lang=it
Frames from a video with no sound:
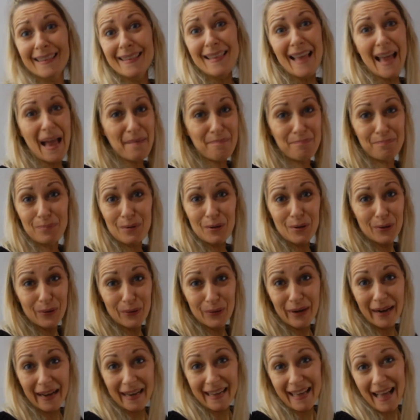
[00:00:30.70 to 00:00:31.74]
De
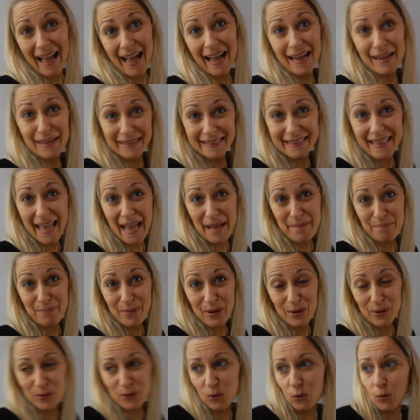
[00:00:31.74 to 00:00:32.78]
più, regà, de
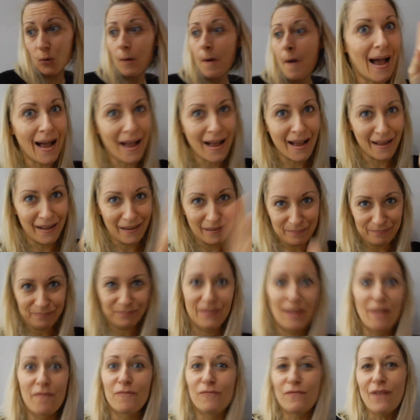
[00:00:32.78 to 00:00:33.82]
più! Ah,
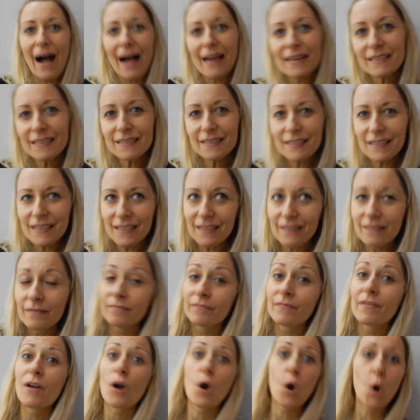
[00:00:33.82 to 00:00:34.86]
vanity